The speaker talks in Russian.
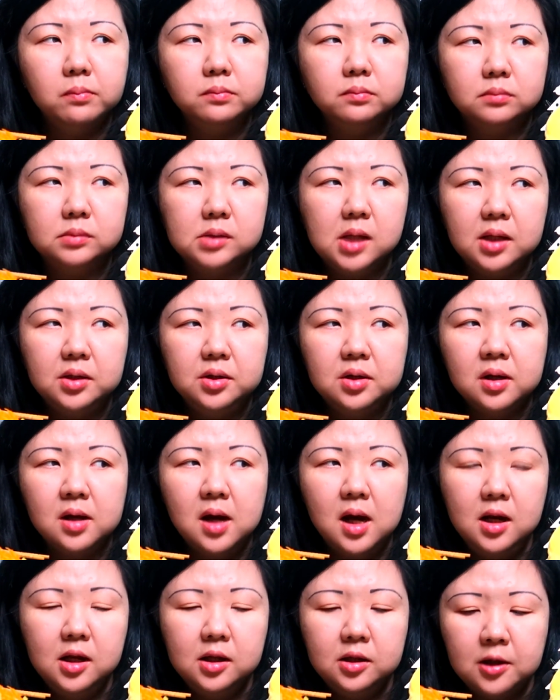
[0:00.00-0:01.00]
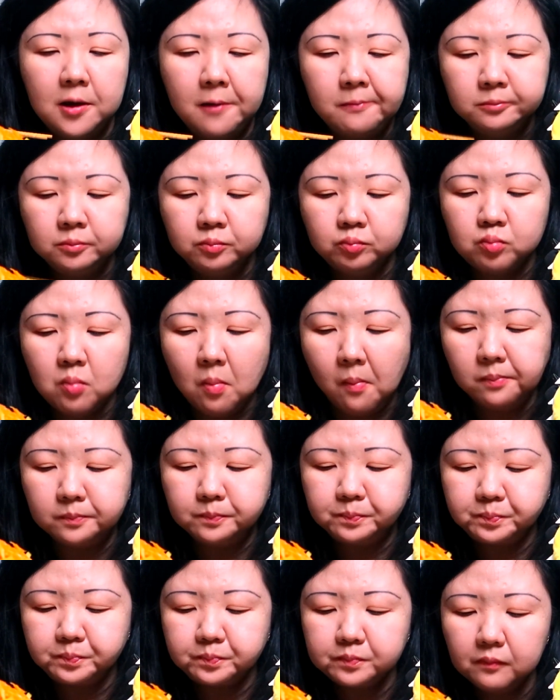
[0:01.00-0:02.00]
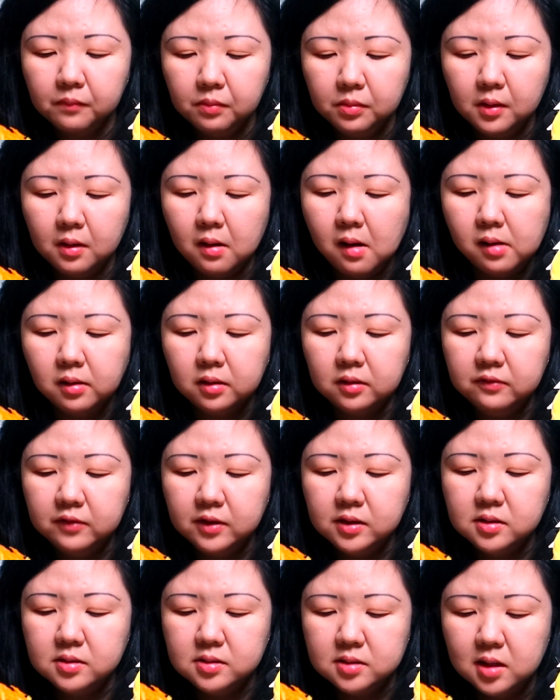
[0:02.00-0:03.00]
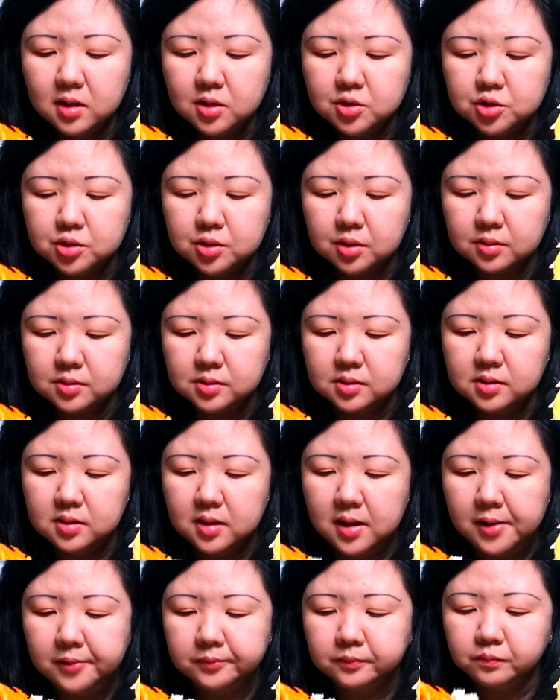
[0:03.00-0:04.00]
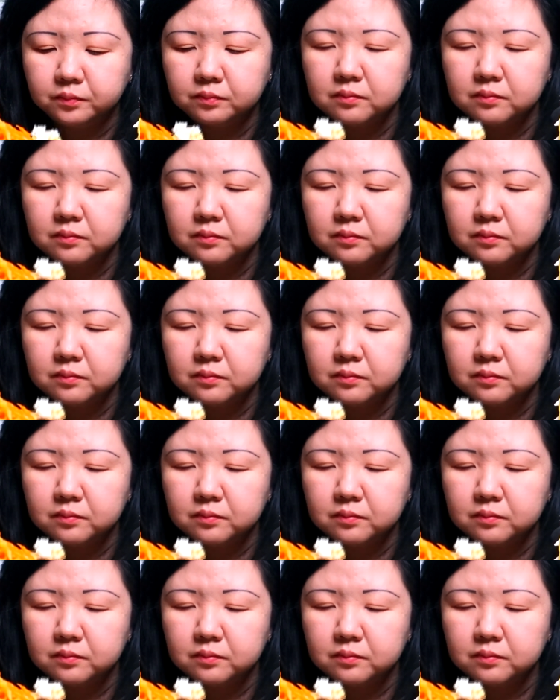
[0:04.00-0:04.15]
мы отдыхали там две недели, 14 дней.